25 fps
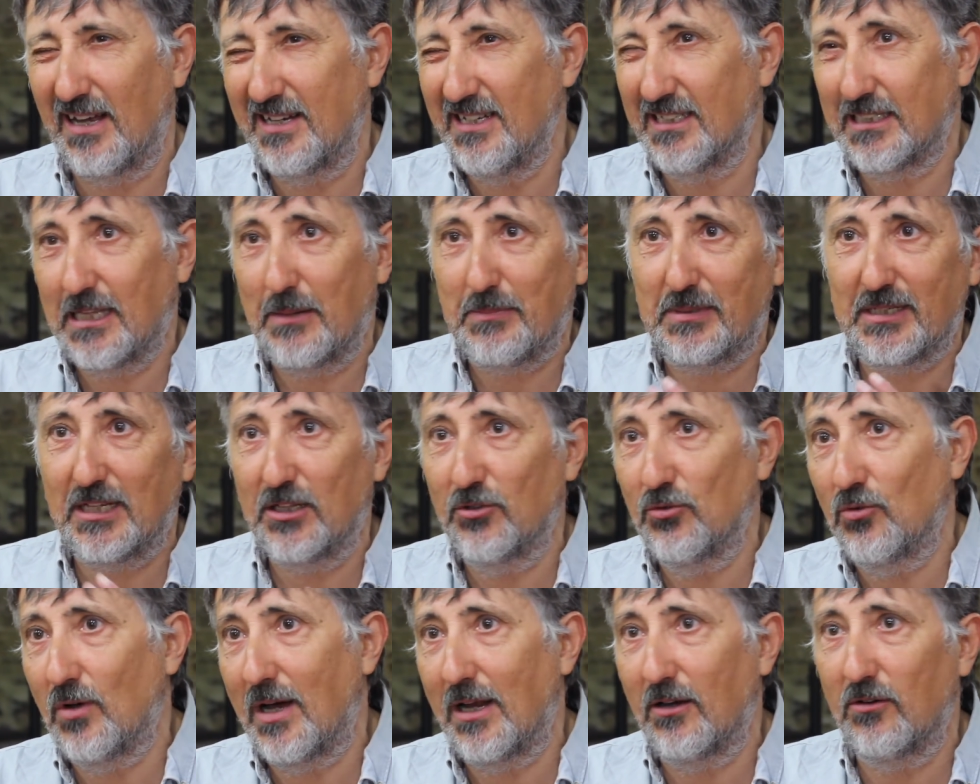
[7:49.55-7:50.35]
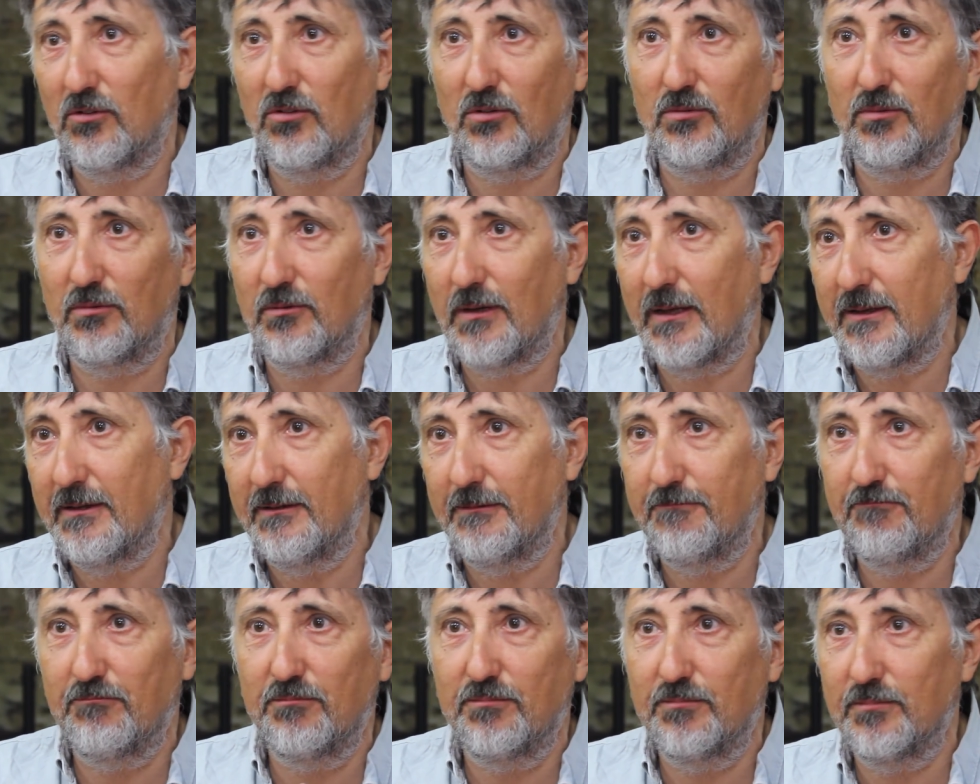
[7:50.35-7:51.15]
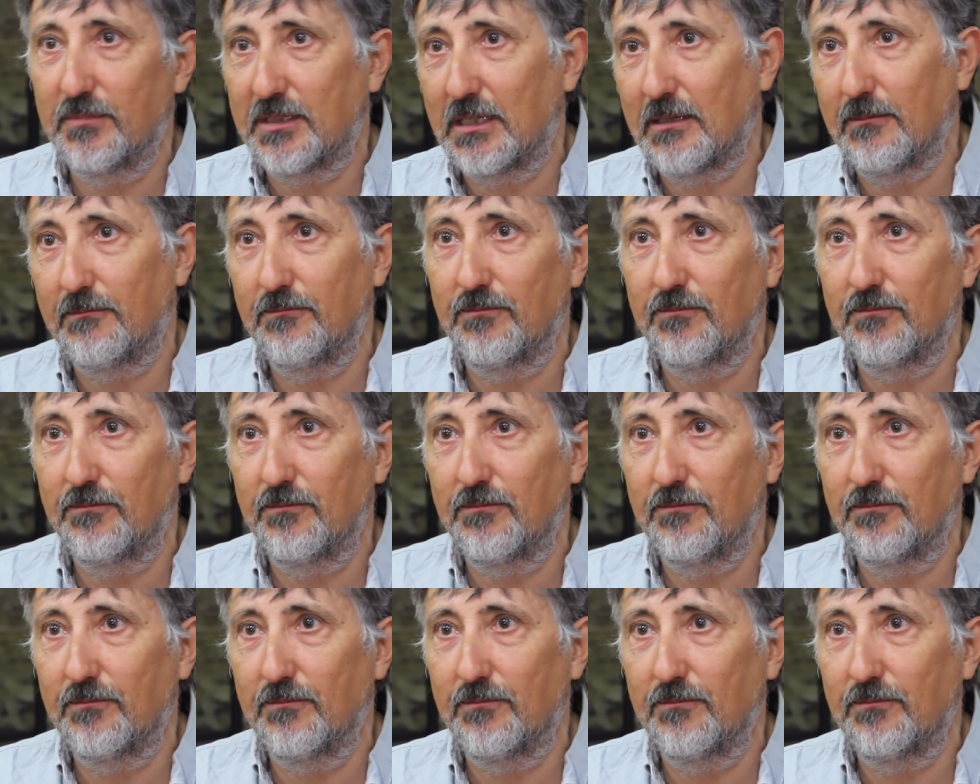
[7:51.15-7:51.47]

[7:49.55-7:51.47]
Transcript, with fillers: Ahí está pasando algo, ahí mm,